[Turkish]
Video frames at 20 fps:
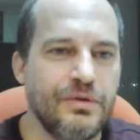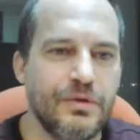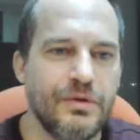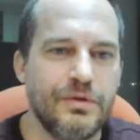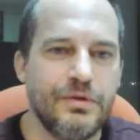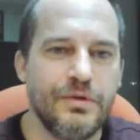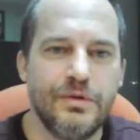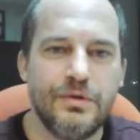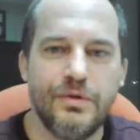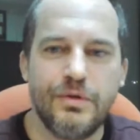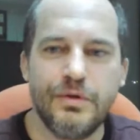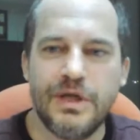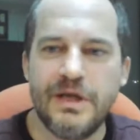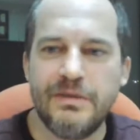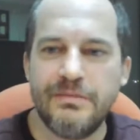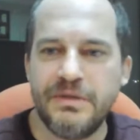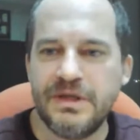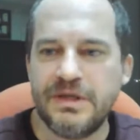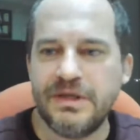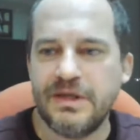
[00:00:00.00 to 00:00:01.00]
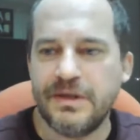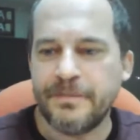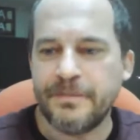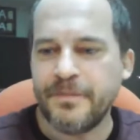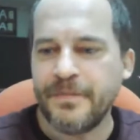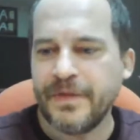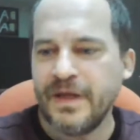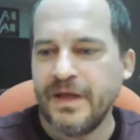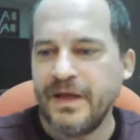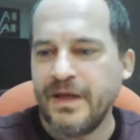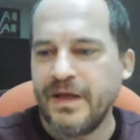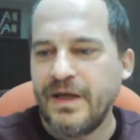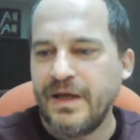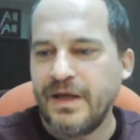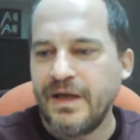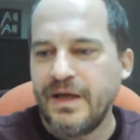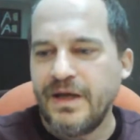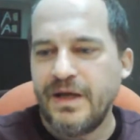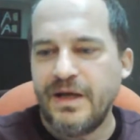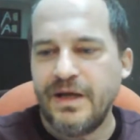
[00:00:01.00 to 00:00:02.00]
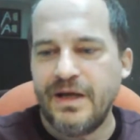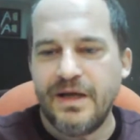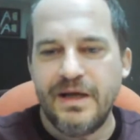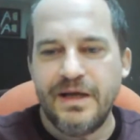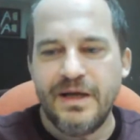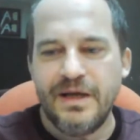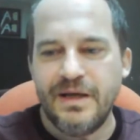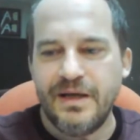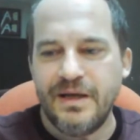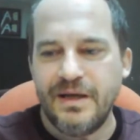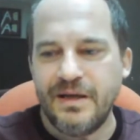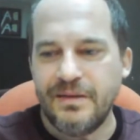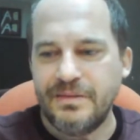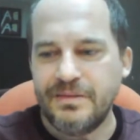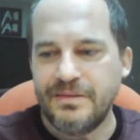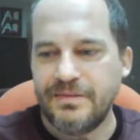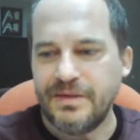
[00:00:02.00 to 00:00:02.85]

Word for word: öldü, olay bitti. Ee,